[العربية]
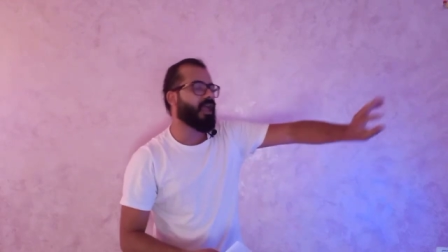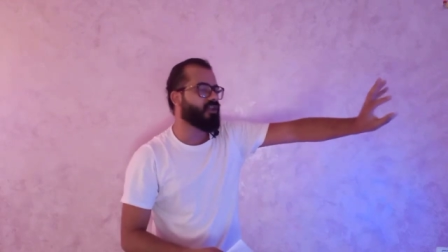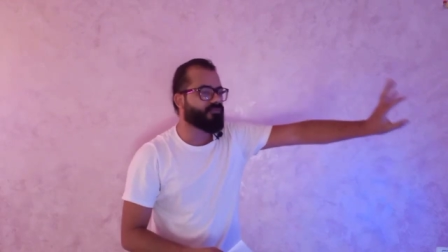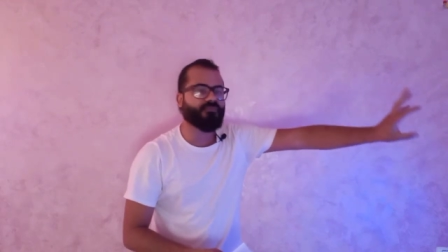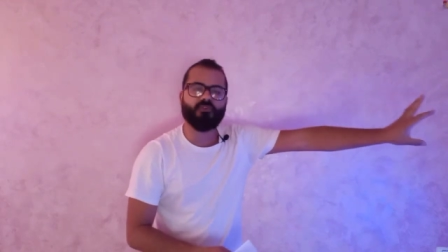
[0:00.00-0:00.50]

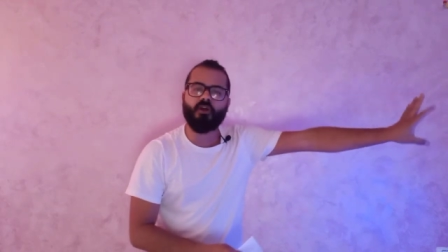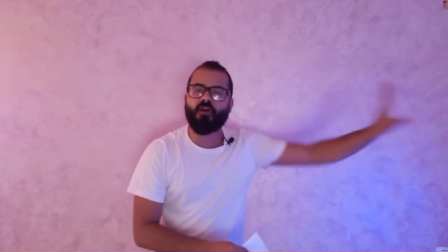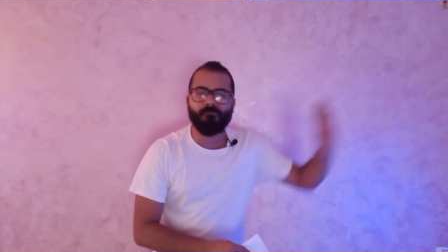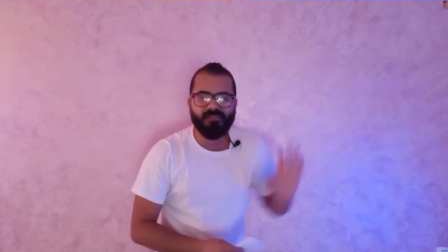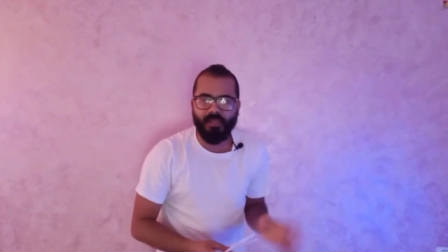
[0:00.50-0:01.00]
الاهلي فيه في
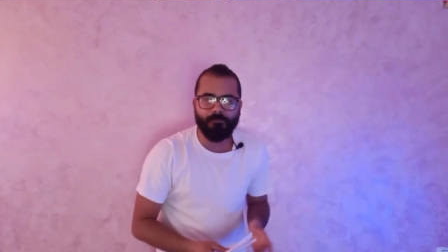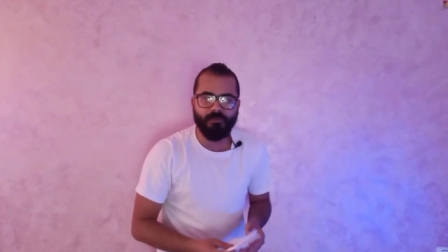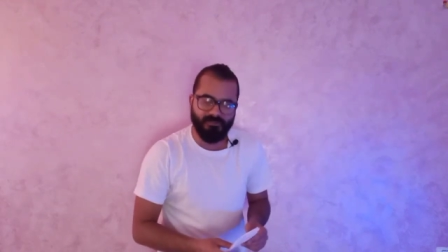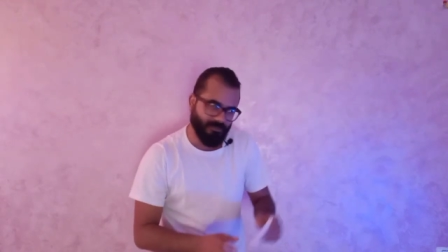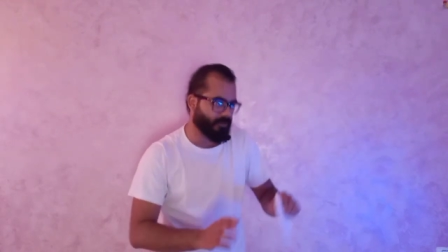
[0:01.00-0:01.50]
رقم
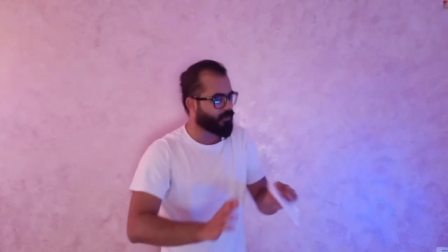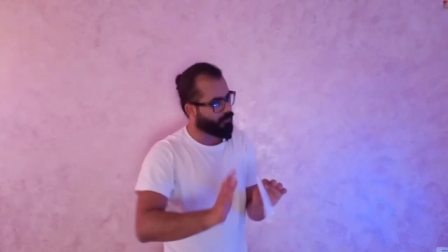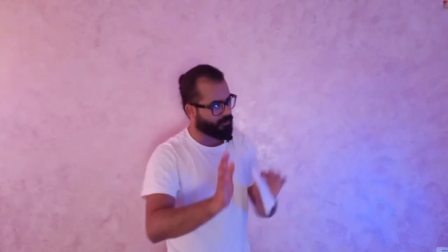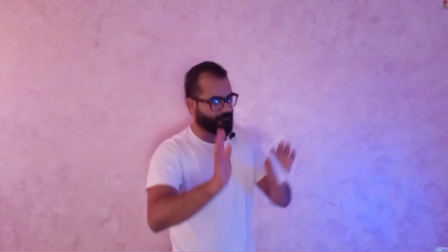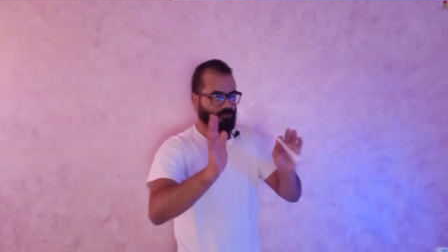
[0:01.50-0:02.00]
سلبي الزمالك
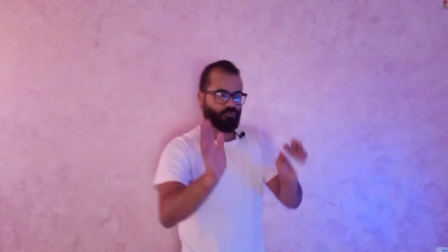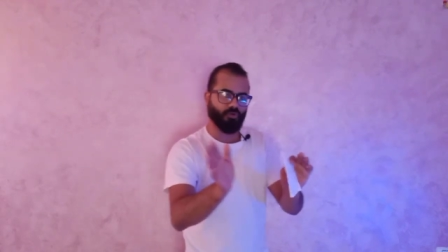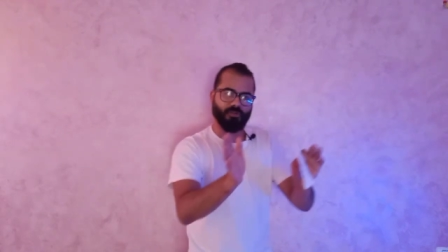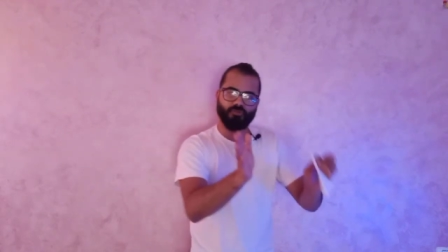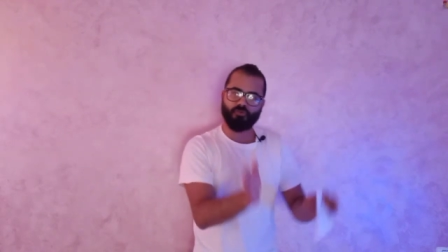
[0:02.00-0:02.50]
خرج من
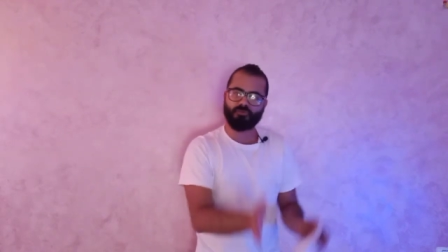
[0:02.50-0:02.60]
دور ال